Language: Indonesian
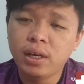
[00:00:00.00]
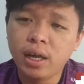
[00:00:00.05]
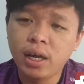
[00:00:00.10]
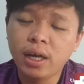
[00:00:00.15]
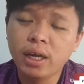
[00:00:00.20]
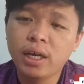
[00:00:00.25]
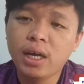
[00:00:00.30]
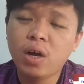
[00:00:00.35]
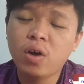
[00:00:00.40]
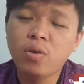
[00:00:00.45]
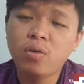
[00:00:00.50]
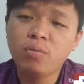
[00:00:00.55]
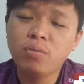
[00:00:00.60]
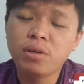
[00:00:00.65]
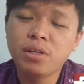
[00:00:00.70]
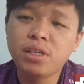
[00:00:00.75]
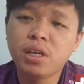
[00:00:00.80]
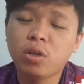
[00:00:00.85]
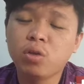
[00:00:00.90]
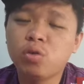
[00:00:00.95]
Account
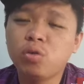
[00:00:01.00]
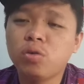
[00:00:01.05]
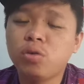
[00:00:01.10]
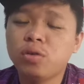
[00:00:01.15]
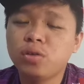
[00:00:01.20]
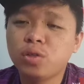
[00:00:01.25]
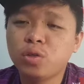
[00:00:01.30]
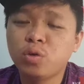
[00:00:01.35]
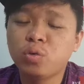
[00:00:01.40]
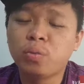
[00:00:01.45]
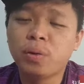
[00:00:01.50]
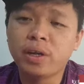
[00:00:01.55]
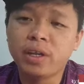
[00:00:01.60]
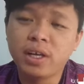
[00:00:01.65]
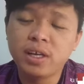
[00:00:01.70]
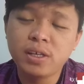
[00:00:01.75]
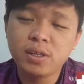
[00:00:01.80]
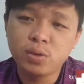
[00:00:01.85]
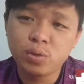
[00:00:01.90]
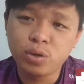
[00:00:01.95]
bersatu
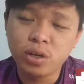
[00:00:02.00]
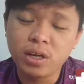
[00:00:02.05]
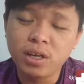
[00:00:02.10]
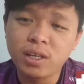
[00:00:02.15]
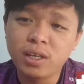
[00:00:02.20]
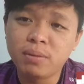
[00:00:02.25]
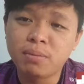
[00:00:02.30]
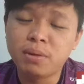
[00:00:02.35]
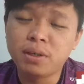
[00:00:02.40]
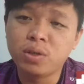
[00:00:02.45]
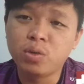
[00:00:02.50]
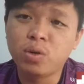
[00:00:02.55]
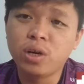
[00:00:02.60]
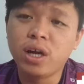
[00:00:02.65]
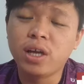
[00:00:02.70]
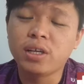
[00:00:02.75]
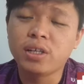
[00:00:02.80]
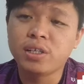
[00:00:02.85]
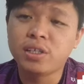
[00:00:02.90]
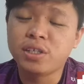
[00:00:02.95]
rupanya sudah
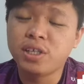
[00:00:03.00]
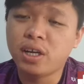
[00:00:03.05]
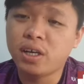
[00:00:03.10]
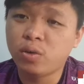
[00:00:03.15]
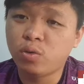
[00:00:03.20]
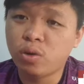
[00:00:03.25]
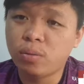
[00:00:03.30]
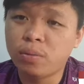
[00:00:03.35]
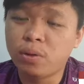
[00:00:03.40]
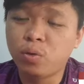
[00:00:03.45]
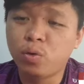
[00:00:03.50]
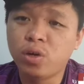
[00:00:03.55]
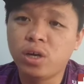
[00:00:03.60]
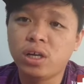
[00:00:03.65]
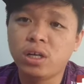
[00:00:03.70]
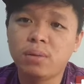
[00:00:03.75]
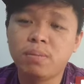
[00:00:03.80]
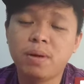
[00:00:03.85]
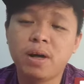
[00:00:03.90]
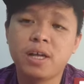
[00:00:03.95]
dibekukan sejak dua minggu
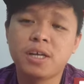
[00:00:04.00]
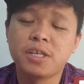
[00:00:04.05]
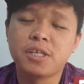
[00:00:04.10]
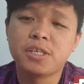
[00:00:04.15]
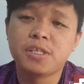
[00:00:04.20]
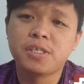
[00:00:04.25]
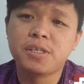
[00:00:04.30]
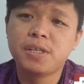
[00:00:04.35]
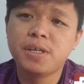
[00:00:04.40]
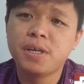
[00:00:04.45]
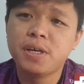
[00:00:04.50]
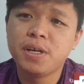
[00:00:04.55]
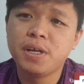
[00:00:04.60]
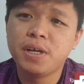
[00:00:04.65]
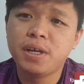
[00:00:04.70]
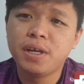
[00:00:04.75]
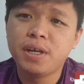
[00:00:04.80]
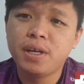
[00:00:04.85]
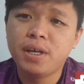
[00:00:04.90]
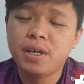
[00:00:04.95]
yang lepas.
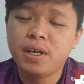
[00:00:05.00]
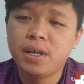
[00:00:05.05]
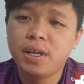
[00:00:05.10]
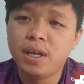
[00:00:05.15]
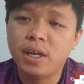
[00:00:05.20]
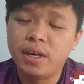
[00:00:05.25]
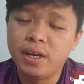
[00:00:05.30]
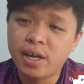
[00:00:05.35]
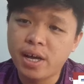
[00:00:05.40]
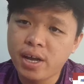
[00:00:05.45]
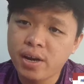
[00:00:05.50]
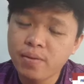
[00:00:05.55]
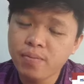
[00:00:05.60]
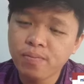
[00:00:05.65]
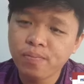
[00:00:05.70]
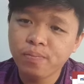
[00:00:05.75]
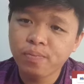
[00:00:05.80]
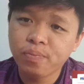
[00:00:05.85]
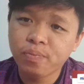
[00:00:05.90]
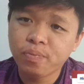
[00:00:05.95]

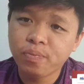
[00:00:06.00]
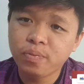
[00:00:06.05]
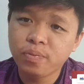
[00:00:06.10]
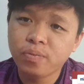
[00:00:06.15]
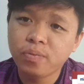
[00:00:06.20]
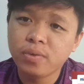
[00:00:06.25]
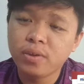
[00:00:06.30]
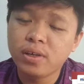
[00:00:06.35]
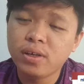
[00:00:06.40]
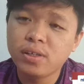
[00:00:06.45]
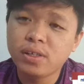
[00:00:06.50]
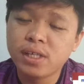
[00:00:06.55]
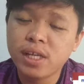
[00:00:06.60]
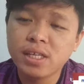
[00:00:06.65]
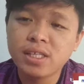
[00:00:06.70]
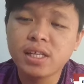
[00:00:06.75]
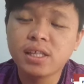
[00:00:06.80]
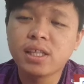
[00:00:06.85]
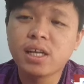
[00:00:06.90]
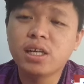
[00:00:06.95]
Dan
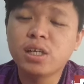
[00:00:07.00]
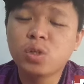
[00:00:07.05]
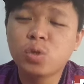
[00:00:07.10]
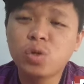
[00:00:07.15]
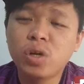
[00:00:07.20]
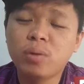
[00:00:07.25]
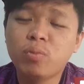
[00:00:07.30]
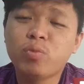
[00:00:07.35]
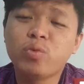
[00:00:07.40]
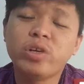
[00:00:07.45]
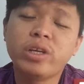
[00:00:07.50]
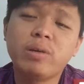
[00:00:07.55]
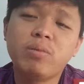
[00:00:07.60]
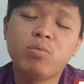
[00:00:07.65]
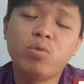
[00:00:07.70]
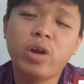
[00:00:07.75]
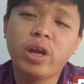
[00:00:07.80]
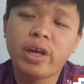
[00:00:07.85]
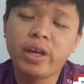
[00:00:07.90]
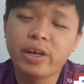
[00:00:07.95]
siasatan sudah pun
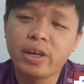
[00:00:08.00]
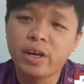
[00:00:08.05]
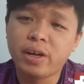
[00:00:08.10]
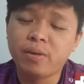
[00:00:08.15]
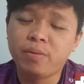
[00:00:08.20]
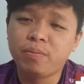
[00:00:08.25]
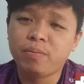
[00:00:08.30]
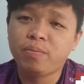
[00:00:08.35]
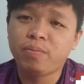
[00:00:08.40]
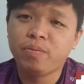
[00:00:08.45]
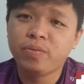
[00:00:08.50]
dimulaikan.